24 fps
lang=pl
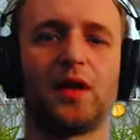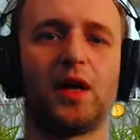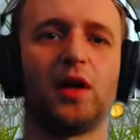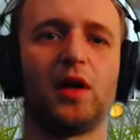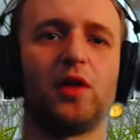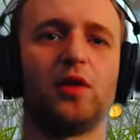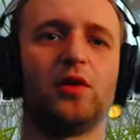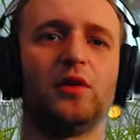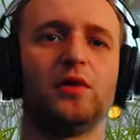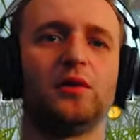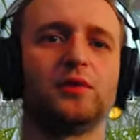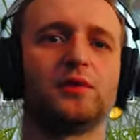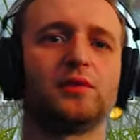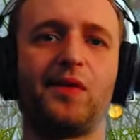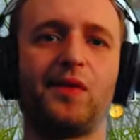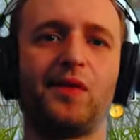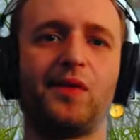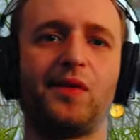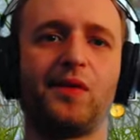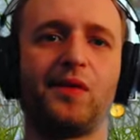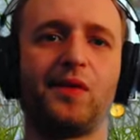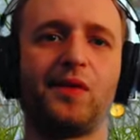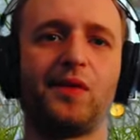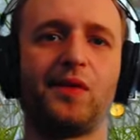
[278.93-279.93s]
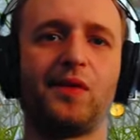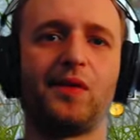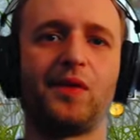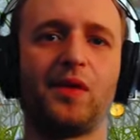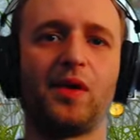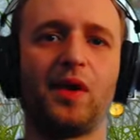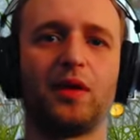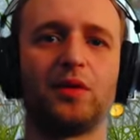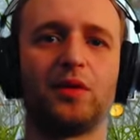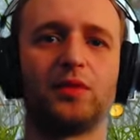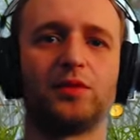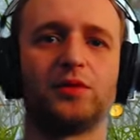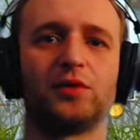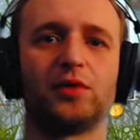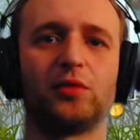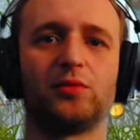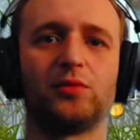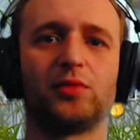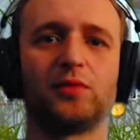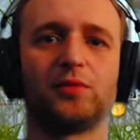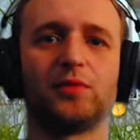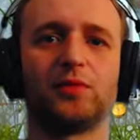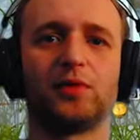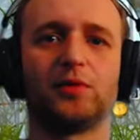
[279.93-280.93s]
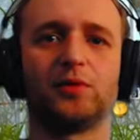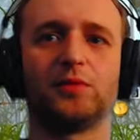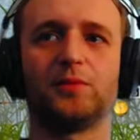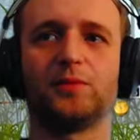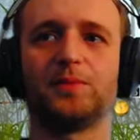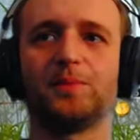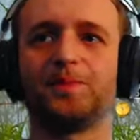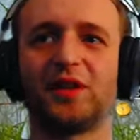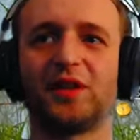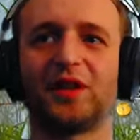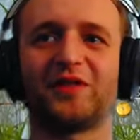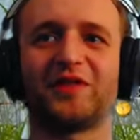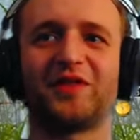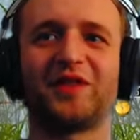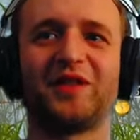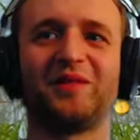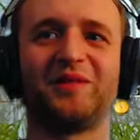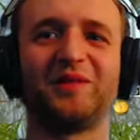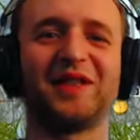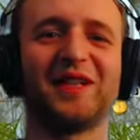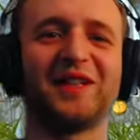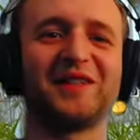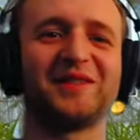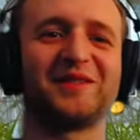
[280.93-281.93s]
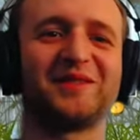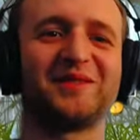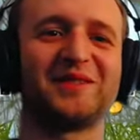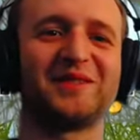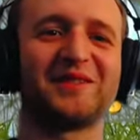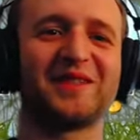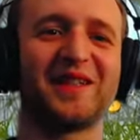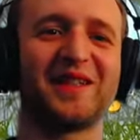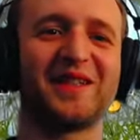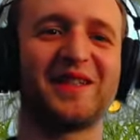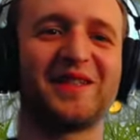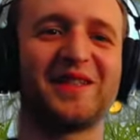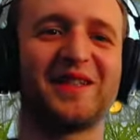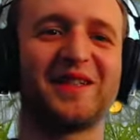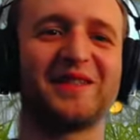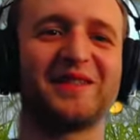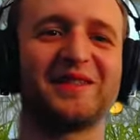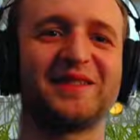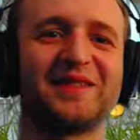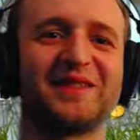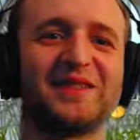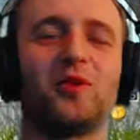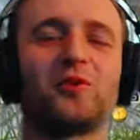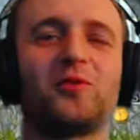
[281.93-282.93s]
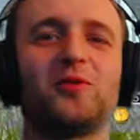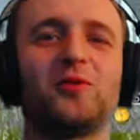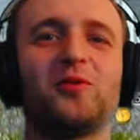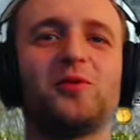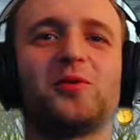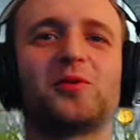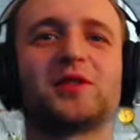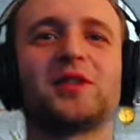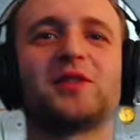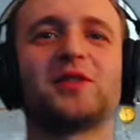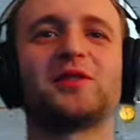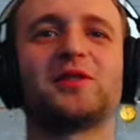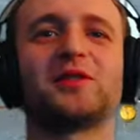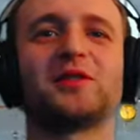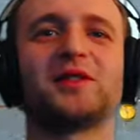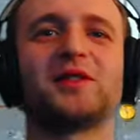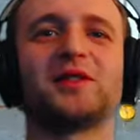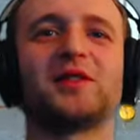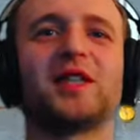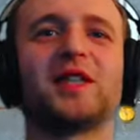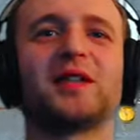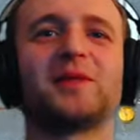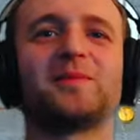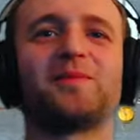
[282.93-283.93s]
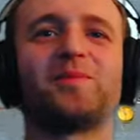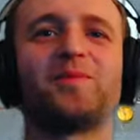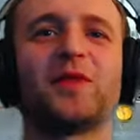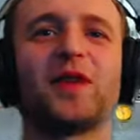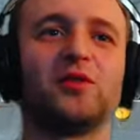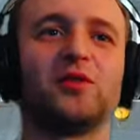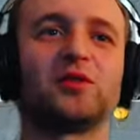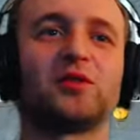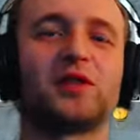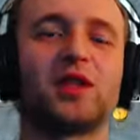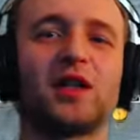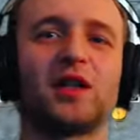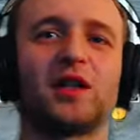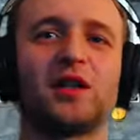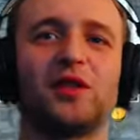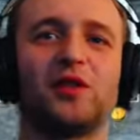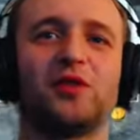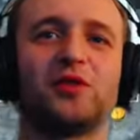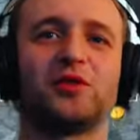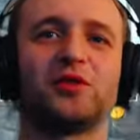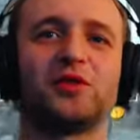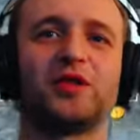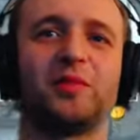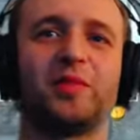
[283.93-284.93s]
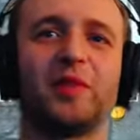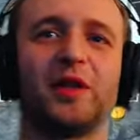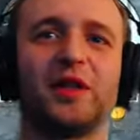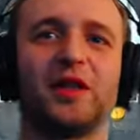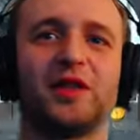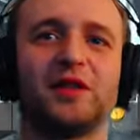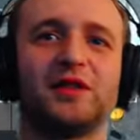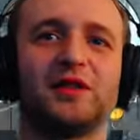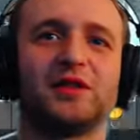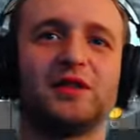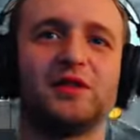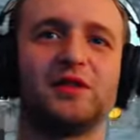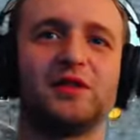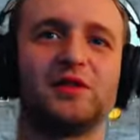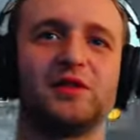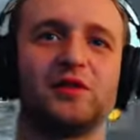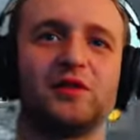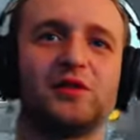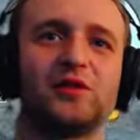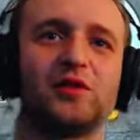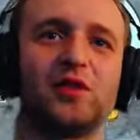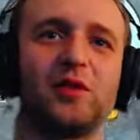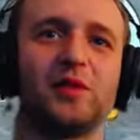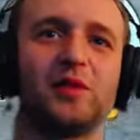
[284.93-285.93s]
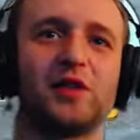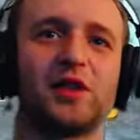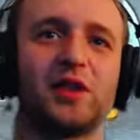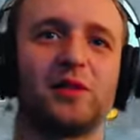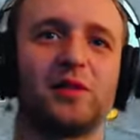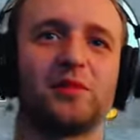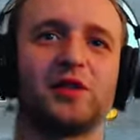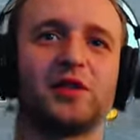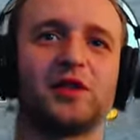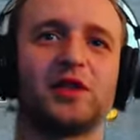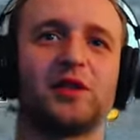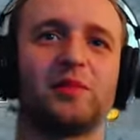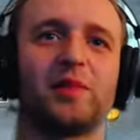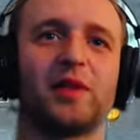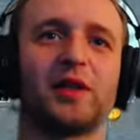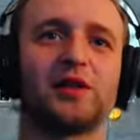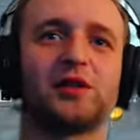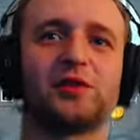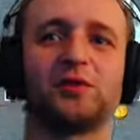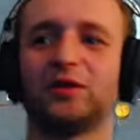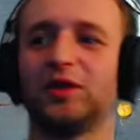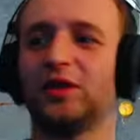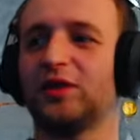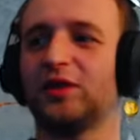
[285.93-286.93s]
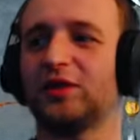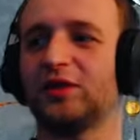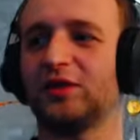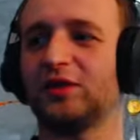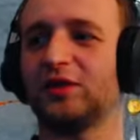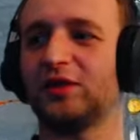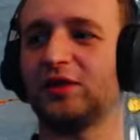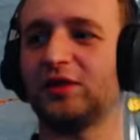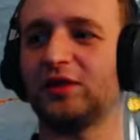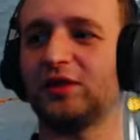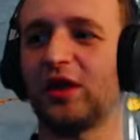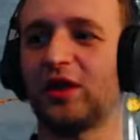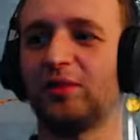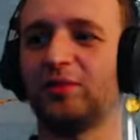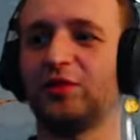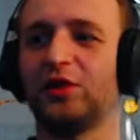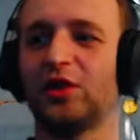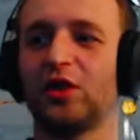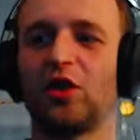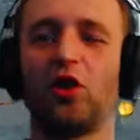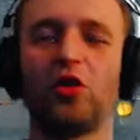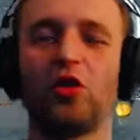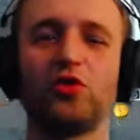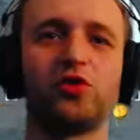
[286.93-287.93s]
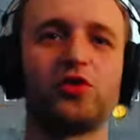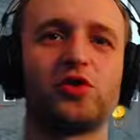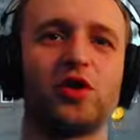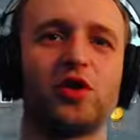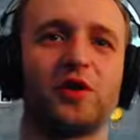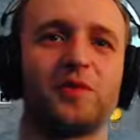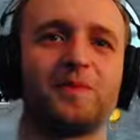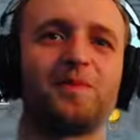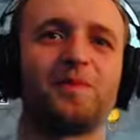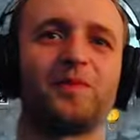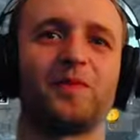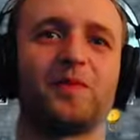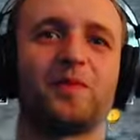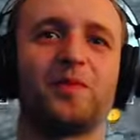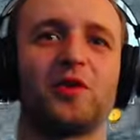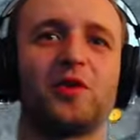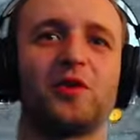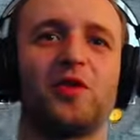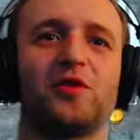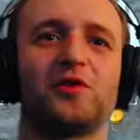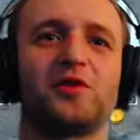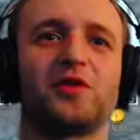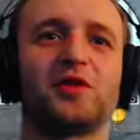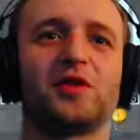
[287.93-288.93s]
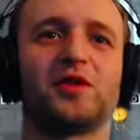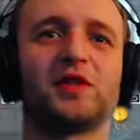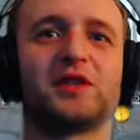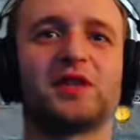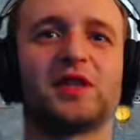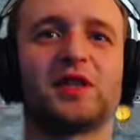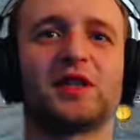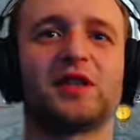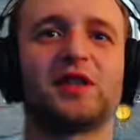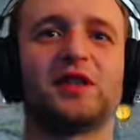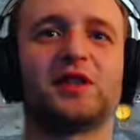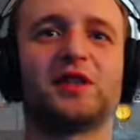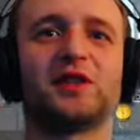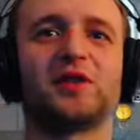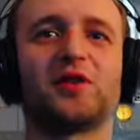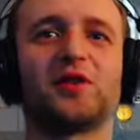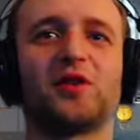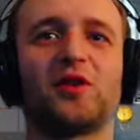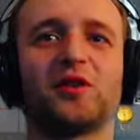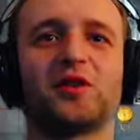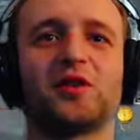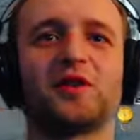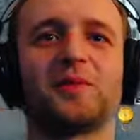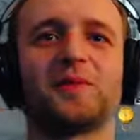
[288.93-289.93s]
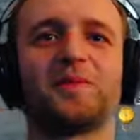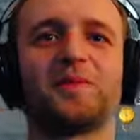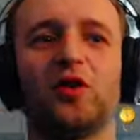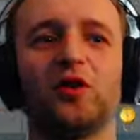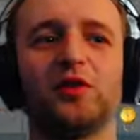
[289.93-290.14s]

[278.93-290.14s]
Halo? No witam. Jo, jo, jo. Jak w gimnazjum, stary czas. O kurde, to ty ten. No takiej ilości pieniędzy domyślam się, że pracujesz tam, gdzie Kondzio. Bo Kondzio jest taki jeden gość.